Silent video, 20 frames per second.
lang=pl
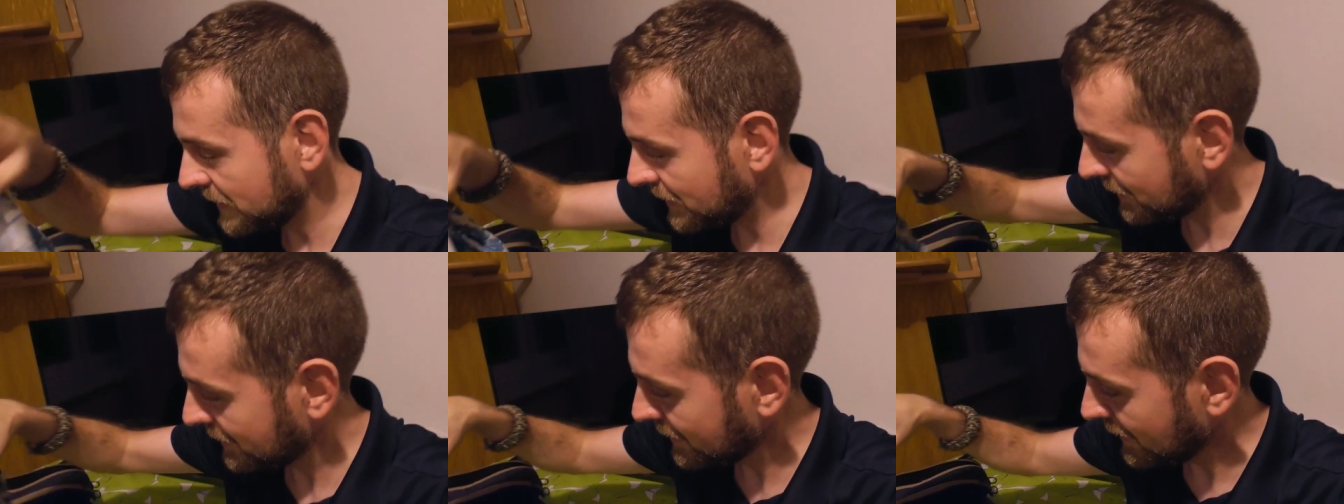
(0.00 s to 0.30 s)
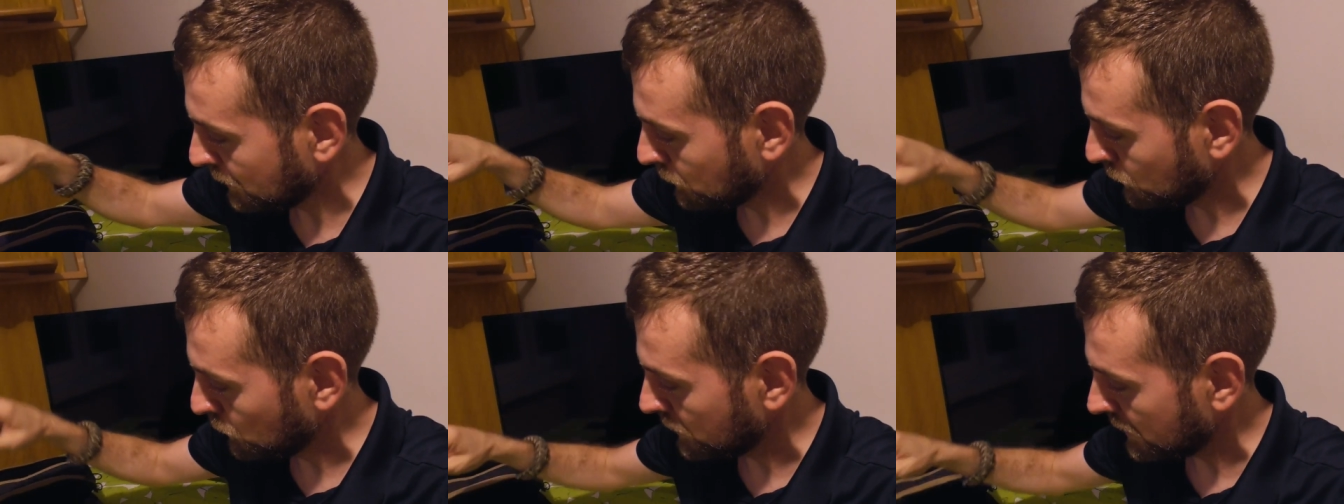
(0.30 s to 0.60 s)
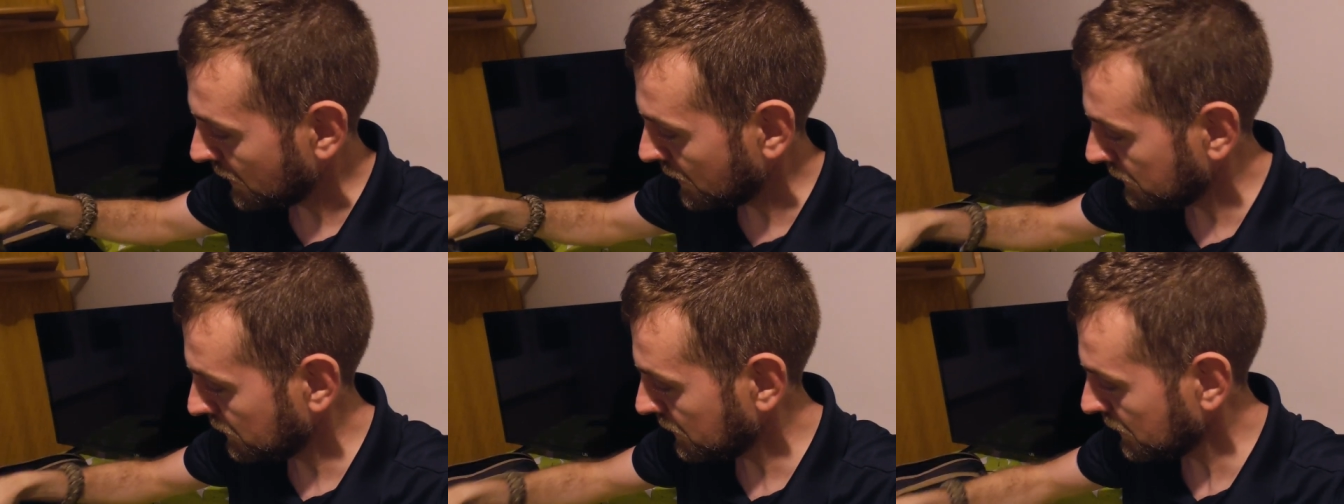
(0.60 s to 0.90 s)
ze względu
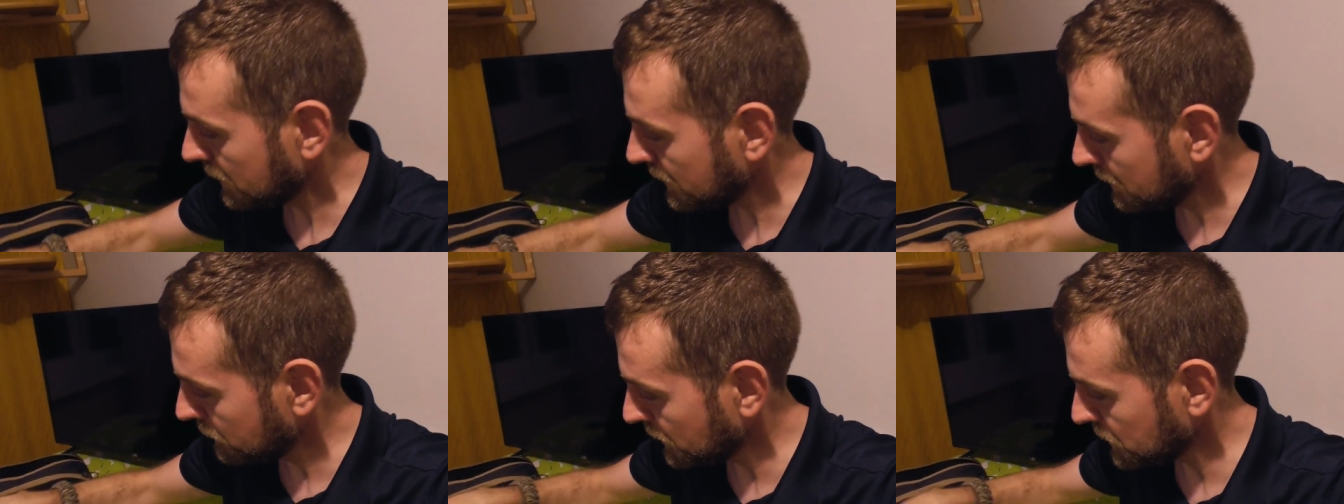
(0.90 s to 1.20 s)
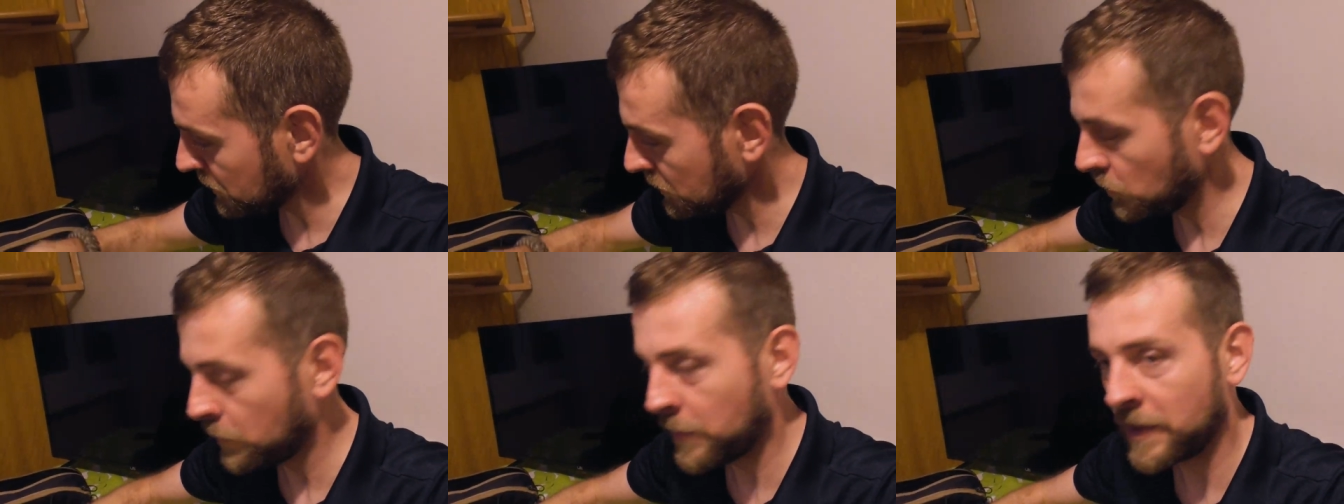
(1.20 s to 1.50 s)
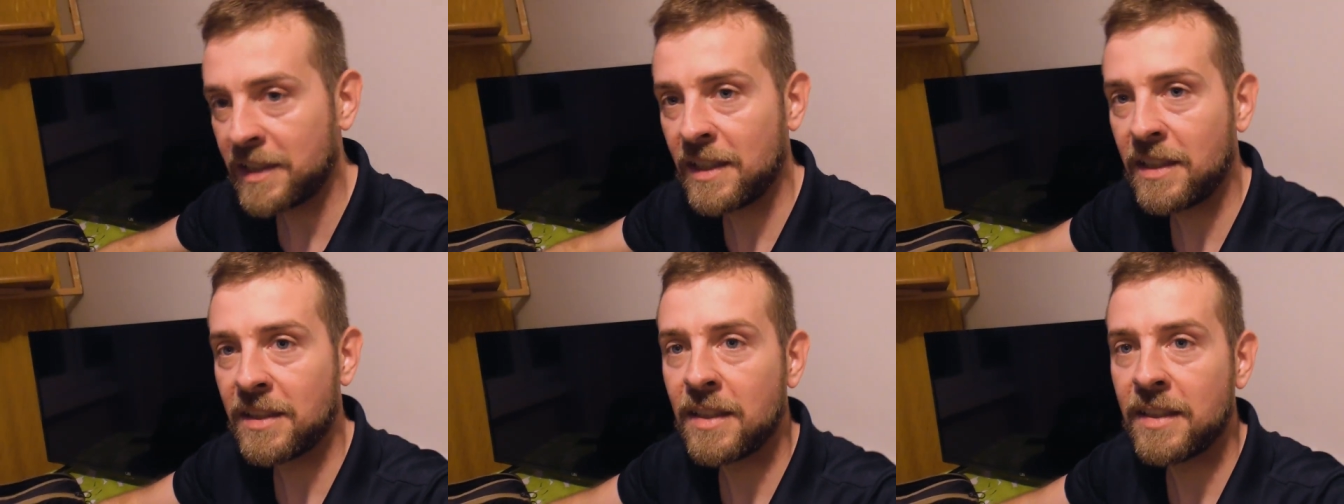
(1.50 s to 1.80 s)
na e, właśnie
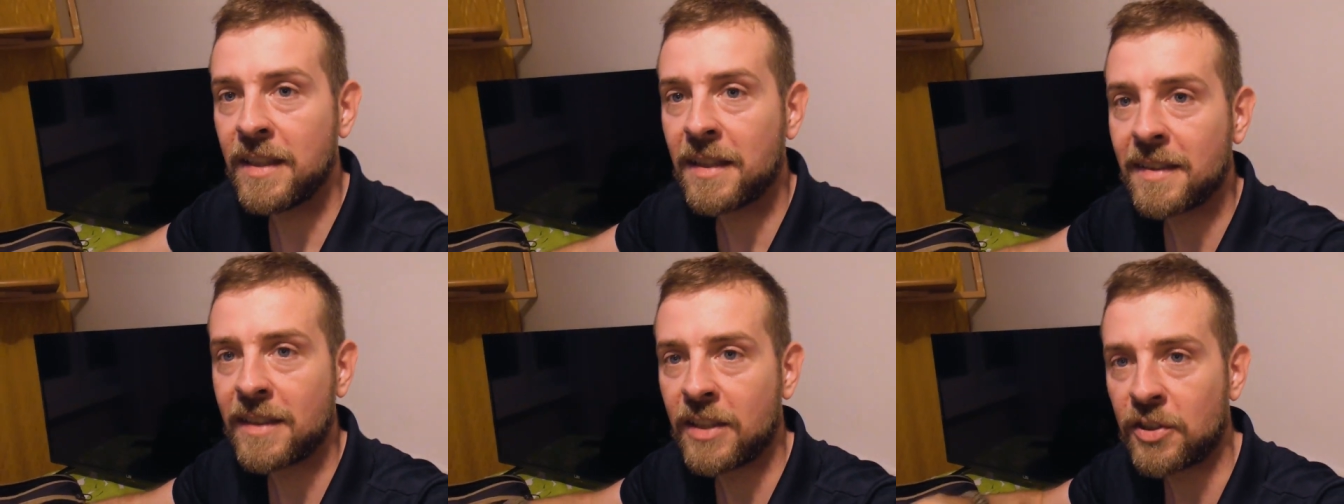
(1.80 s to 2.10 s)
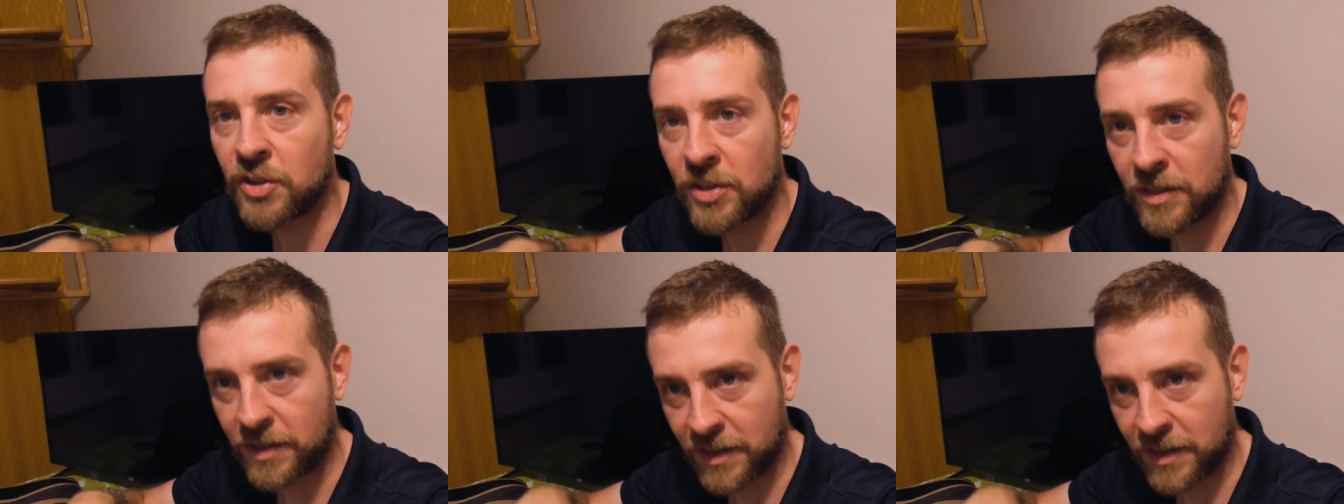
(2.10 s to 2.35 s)
dopadnięty nas też